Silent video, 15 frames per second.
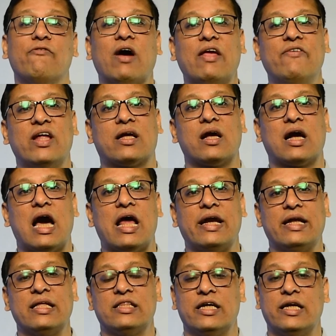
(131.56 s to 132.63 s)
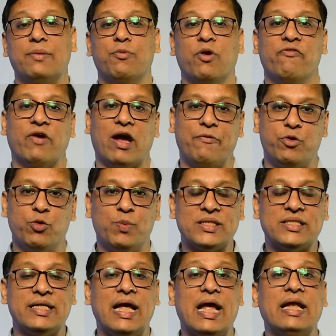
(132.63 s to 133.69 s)
का फाइव ईयर का गार रिटर्न थर्टीन पॉइंट फाइव टू
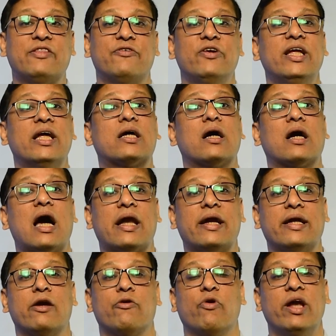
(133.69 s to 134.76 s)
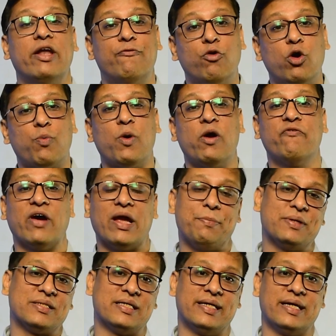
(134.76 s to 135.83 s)
परसेंट है एंड थ्री ईयर का रिटर्न ट्वेंटी फोर पॉइंट फाइव
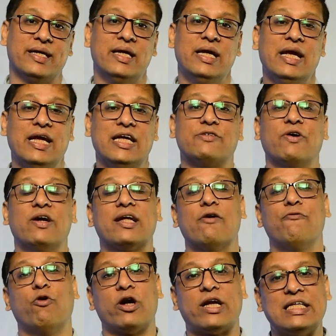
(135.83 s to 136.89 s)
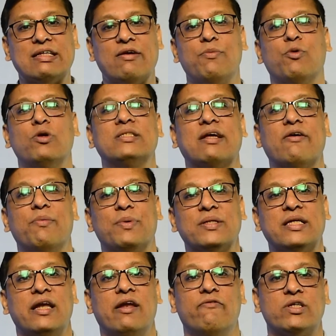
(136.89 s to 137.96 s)
परसेंट है इस फंड का फोर्टी सेवन पॉइंट सेवन
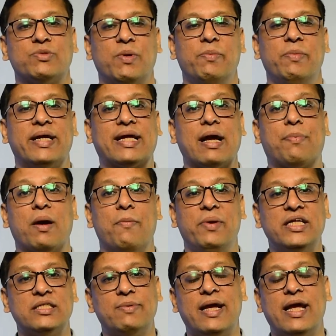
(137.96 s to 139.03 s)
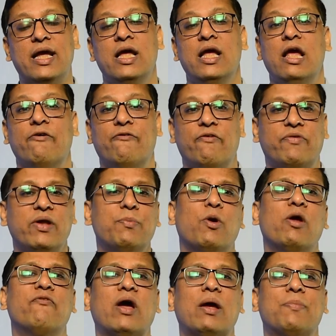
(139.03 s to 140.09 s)
परसेंट इन्वेस्टमेंट मिड कैप कंपनीज में है
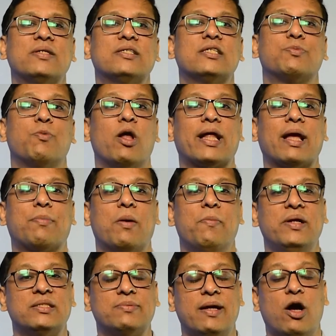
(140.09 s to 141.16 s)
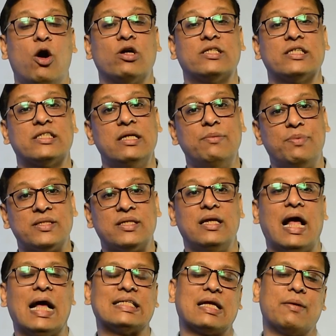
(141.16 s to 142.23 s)
15.5 परसेंट स्मॉल कैप कंपनीज में और 16 परसेंट
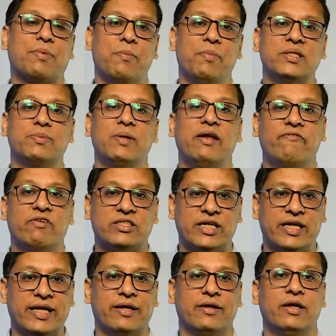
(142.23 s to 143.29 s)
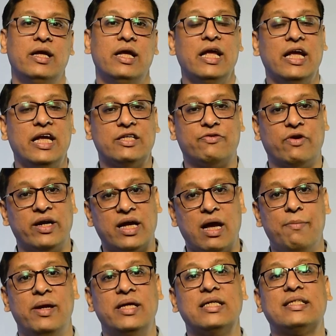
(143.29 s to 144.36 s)
लार्ज कैप कंपनीज में इन्वेस्टेड है इस फंड का
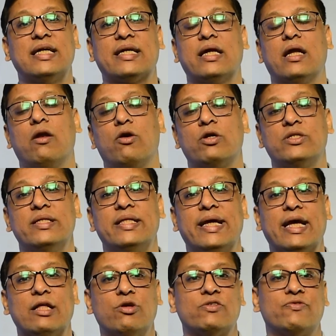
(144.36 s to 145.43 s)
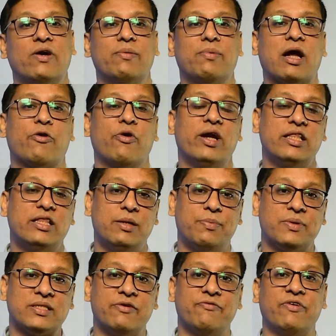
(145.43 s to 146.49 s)
मेजर सेक्टर एलोकेशन देखें तो इस फंड का 23
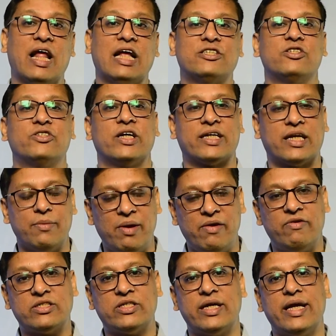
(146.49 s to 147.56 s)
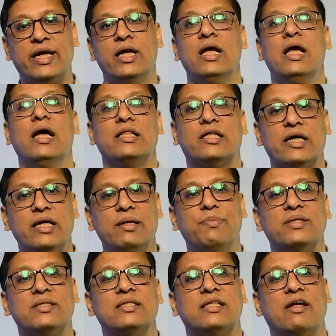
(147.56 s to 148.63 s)
परसेंट फाइनेंशियल सेक्टर में इन्वेस्टेड है 13
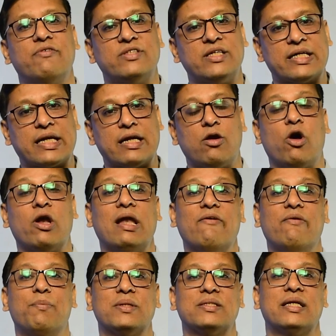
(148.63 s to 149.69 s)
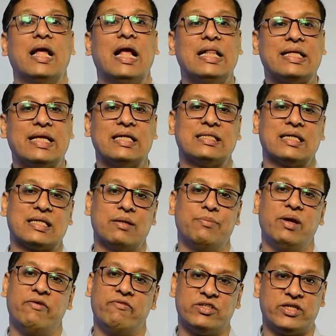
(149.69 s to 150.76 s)
परसेंट सर्विस सेक्टर और 11 परसेंट हेल्थ केयर सेक्टर
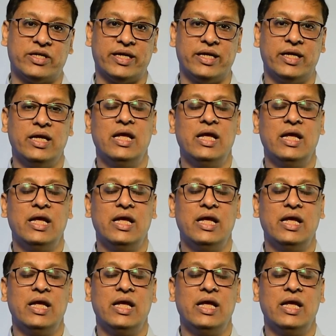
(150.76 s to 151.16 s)
में इन्वेस्टेड है